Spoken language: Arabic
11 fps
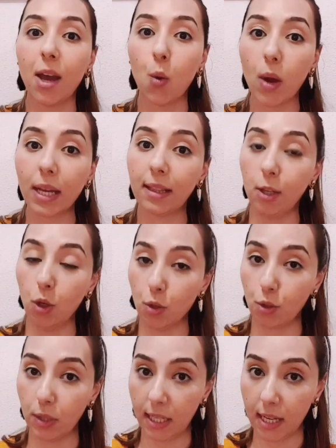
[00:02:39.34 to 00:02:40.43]
وقت
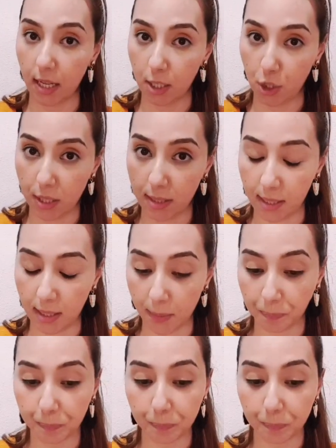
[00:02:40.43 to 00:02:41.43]
للحصول على الجنسيه